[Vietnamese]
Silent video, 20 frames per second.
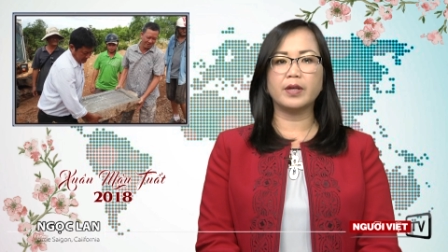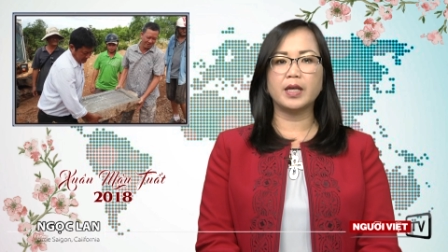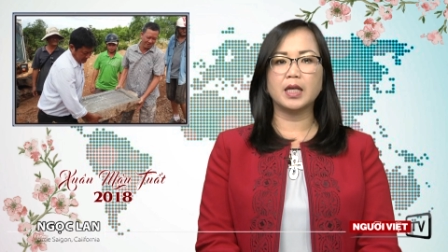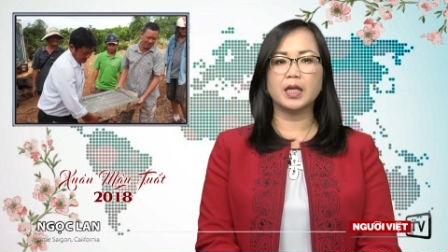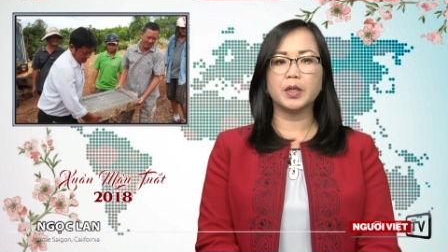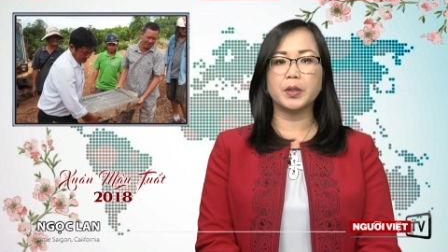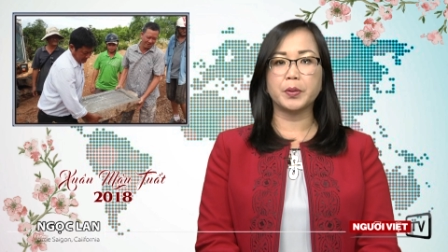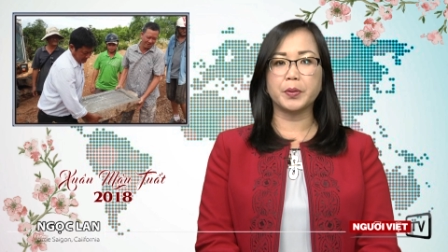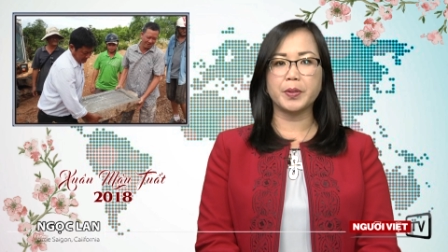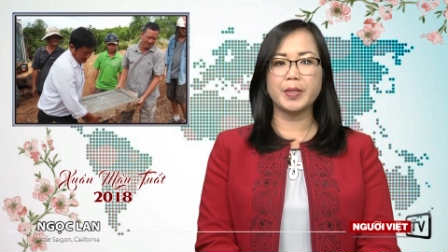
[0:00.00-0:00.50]
Phi
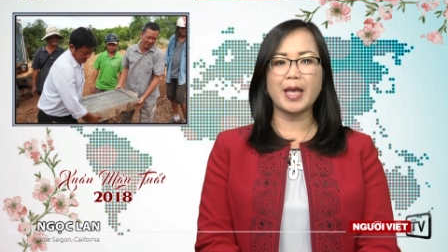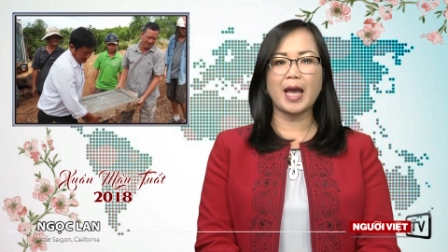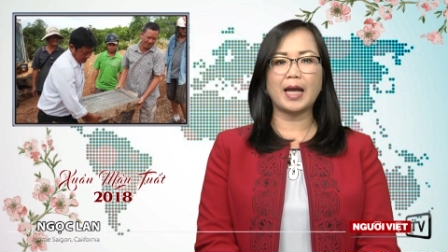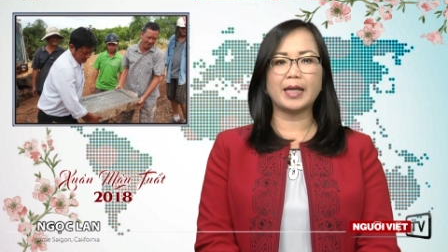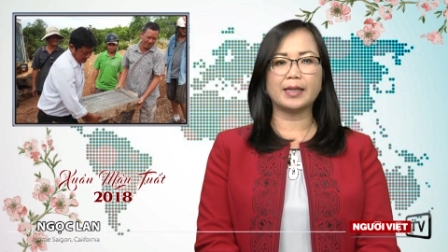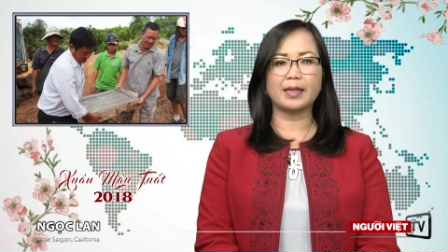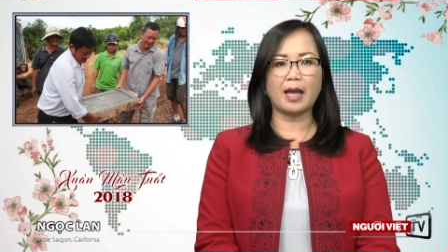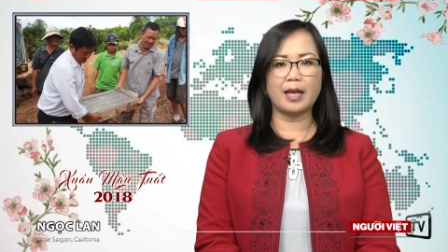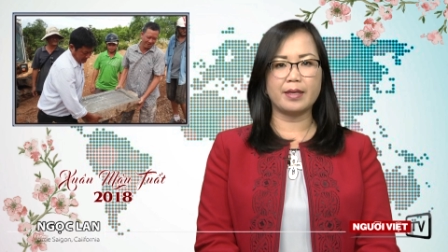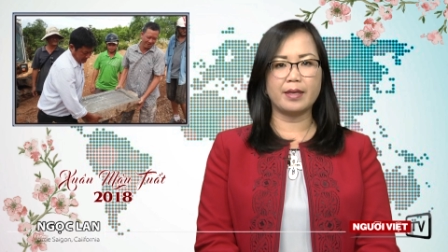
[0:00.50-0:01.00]
Cửu
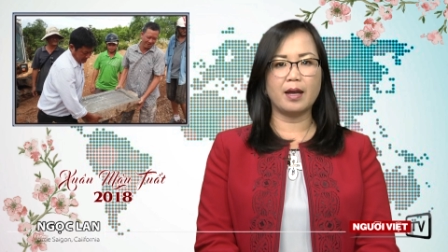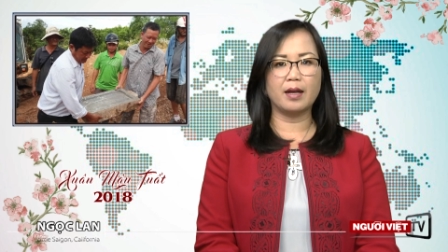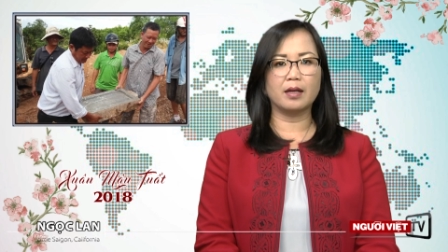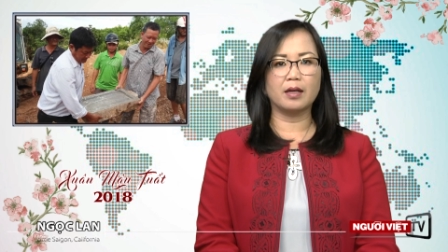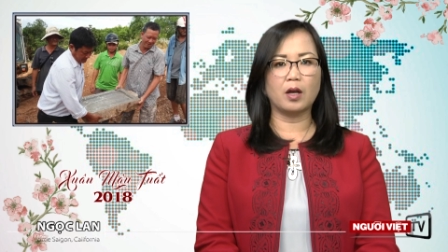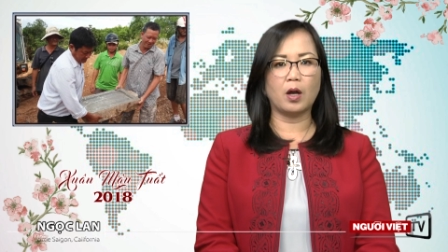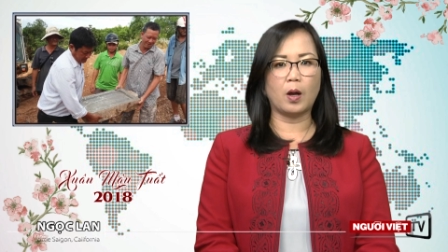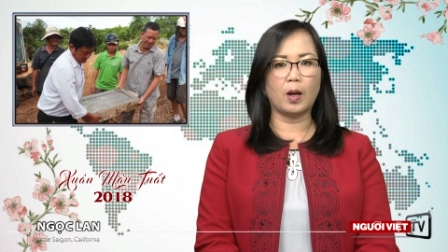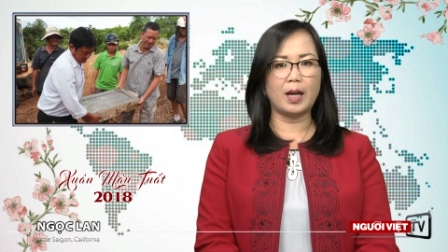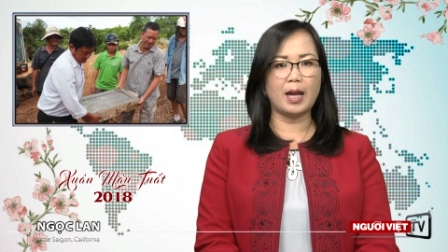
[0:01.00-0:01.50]
Giai Tài
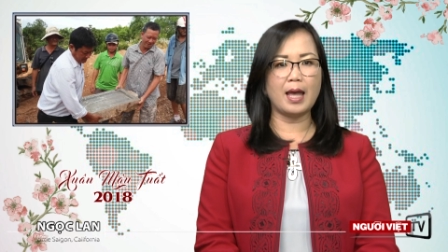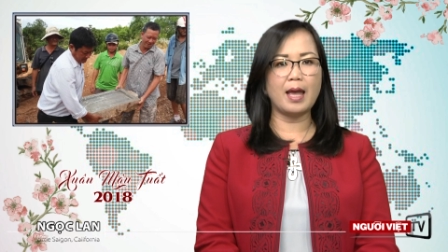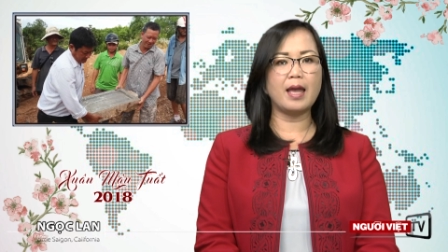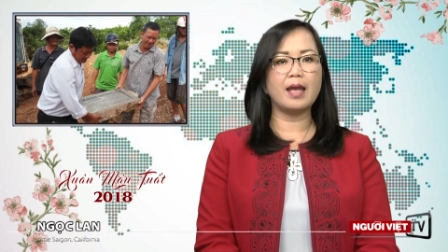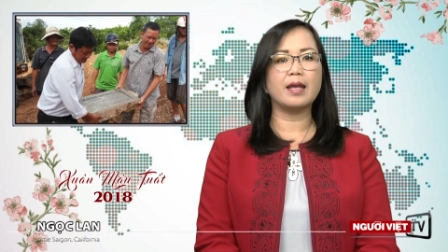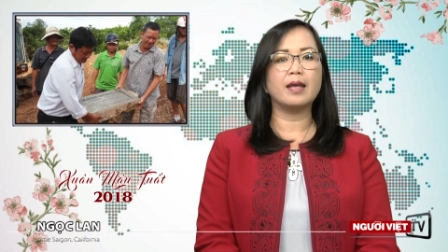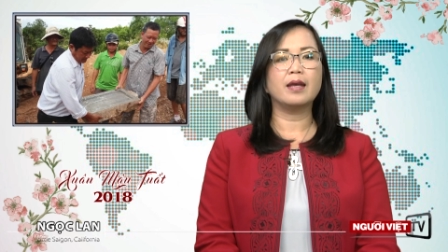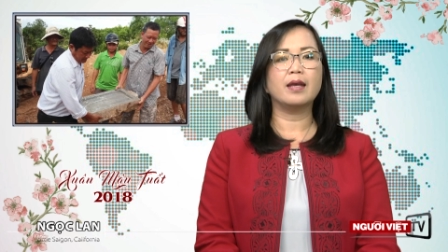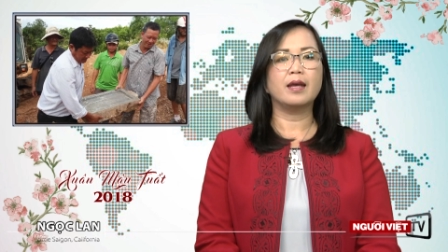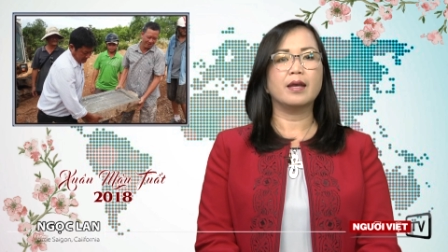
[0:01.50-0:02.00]
Nhân họ
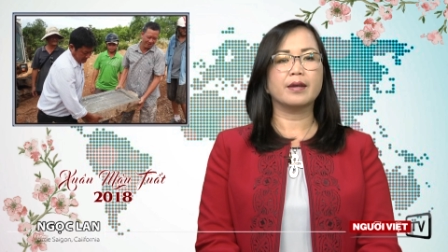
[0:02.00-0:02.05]
Lê